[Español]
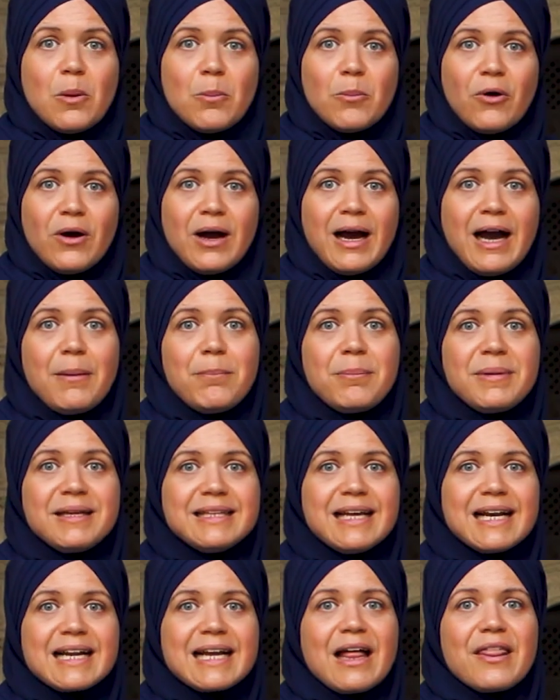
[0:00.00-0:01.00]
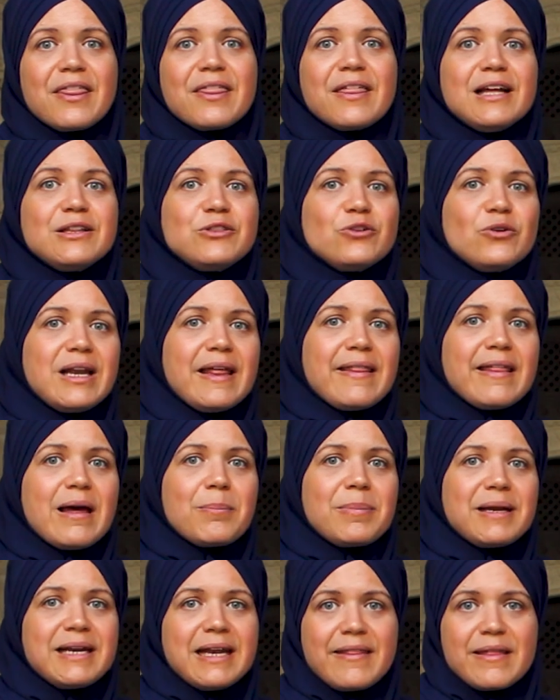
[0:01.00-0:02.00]
Mohammed, alcanzando la
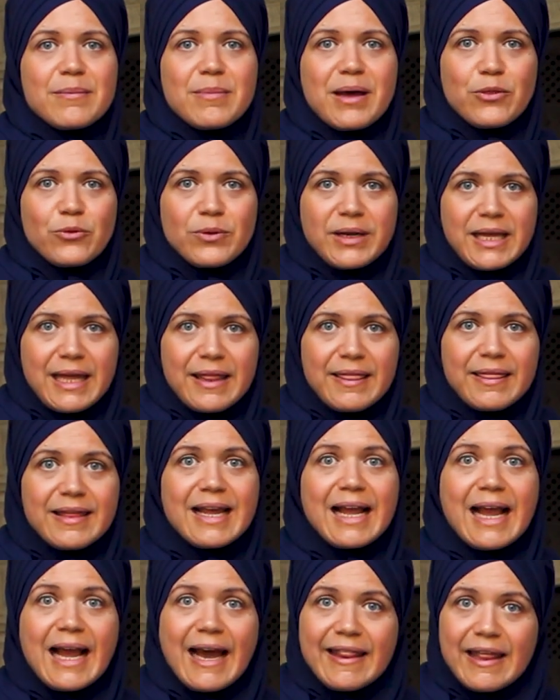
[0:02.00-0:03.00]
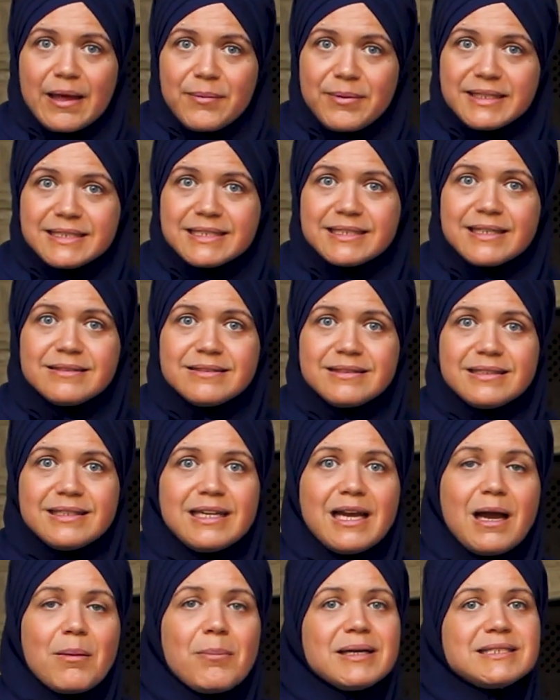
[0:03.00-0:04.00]
edad plena de madurez, cada vez
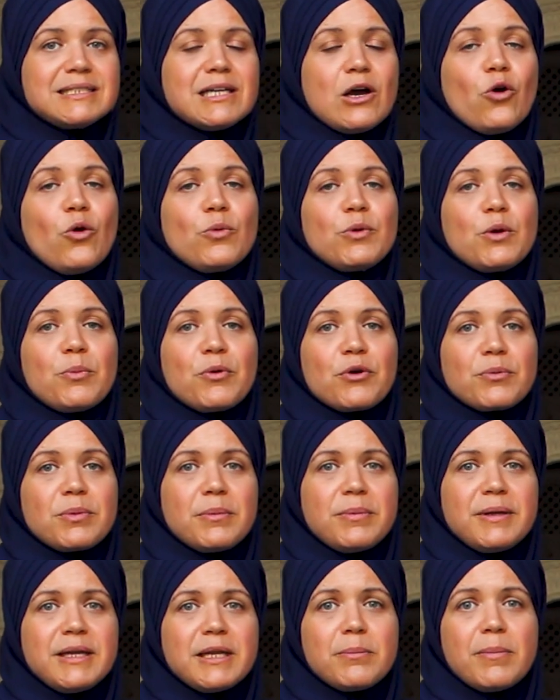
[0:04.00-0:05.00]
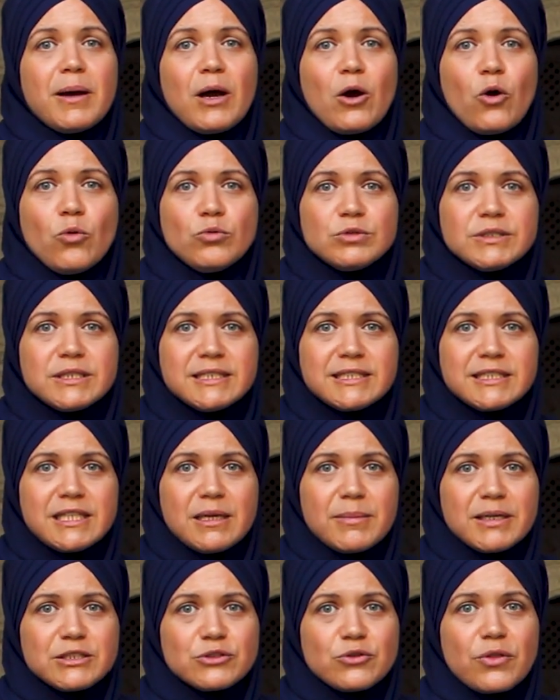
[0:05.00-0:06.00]
sentía más agobio por vivir bajo un
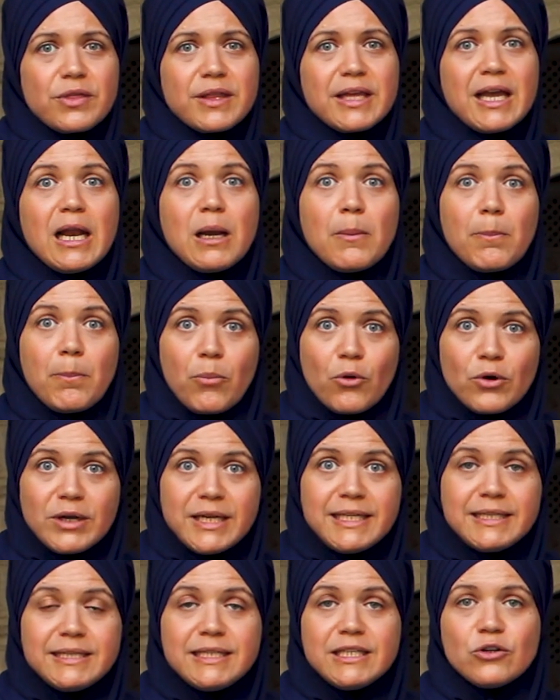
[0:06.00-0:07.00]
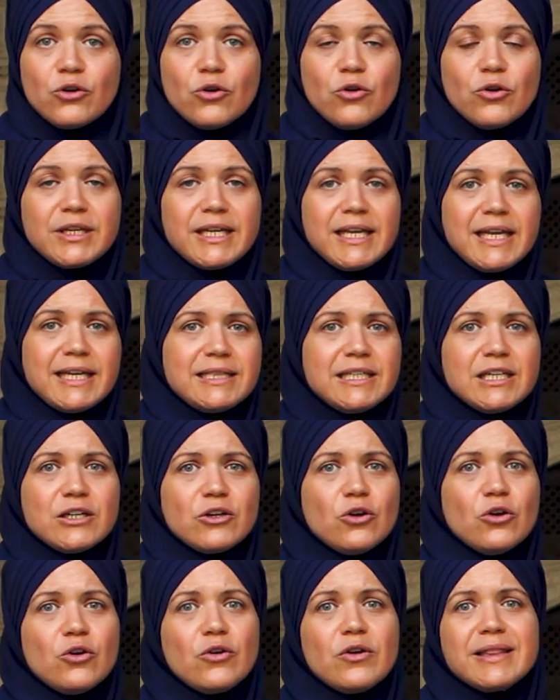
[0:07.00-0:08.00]
sistema social, político y
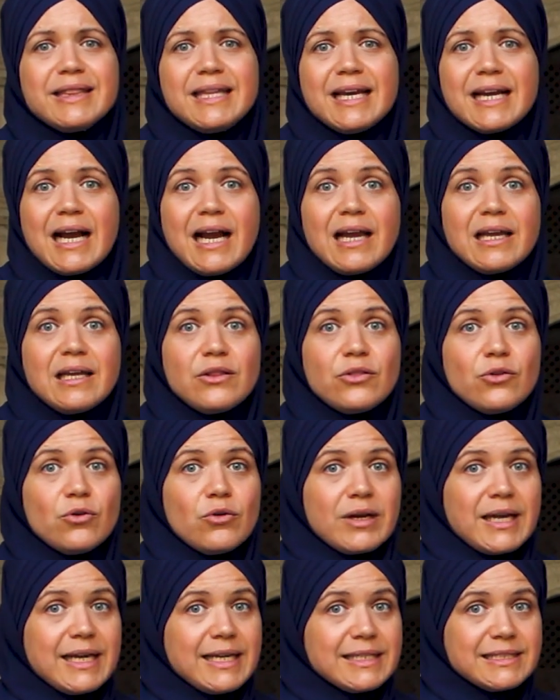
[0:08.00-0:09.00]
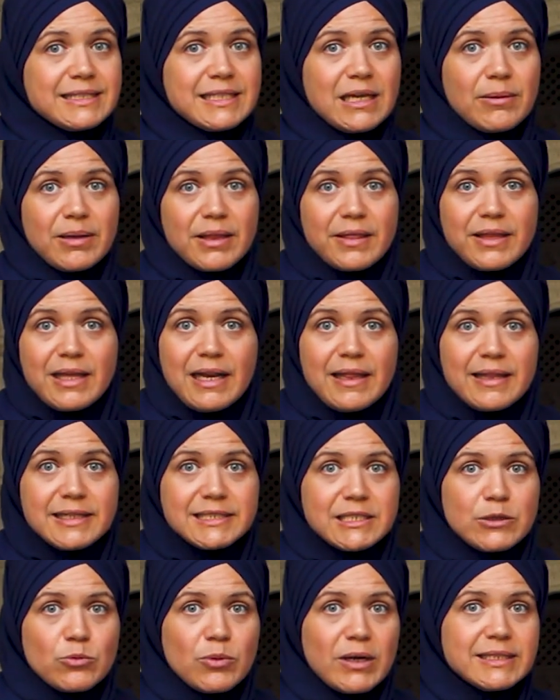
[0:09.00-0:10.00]
ético decaído que establecía la
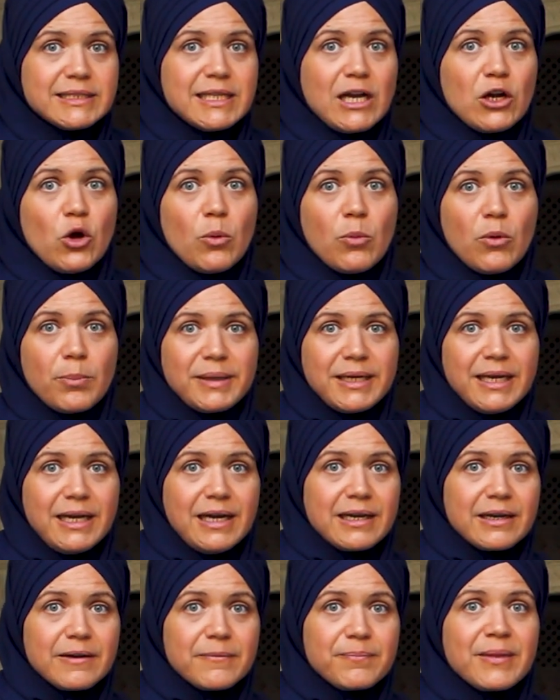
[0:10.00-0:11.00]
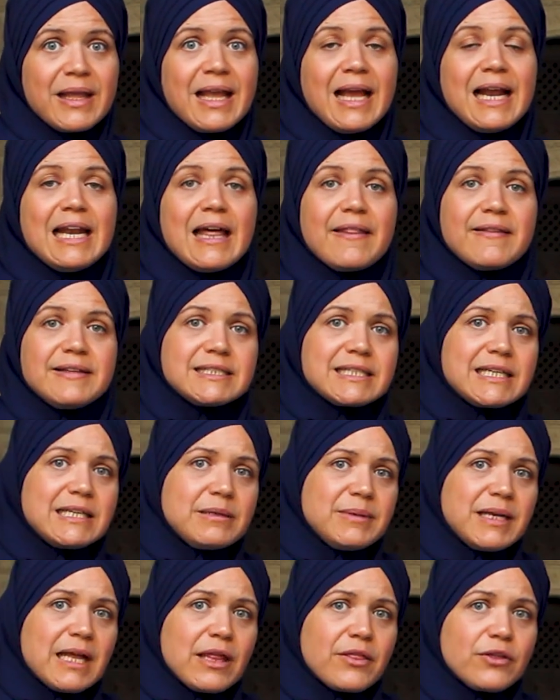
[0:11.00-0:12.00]
desigualdad como pilar, la
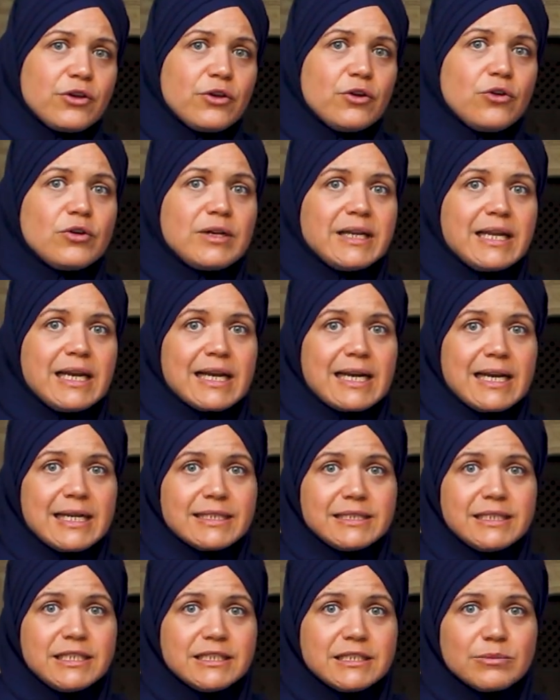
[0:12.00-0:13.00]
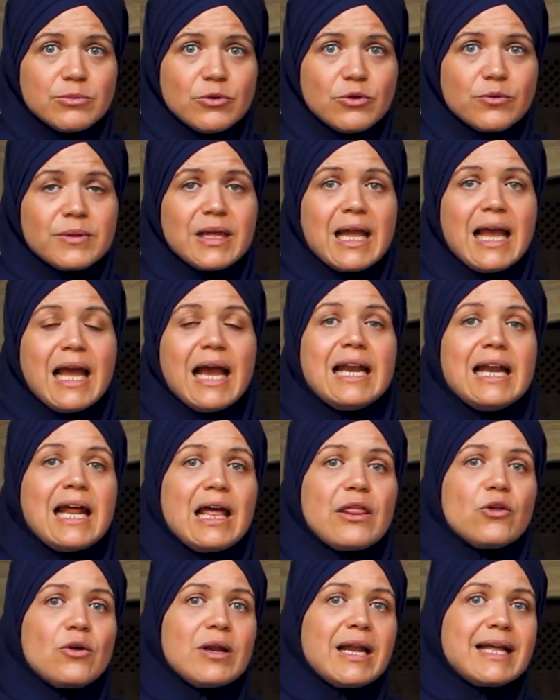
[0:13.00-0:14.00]
discriminación y el clasismo,
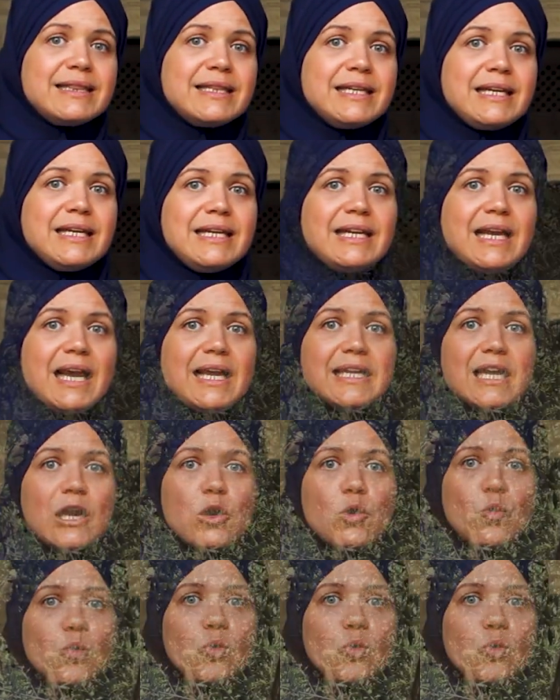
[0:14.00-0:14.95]
la idolatría y el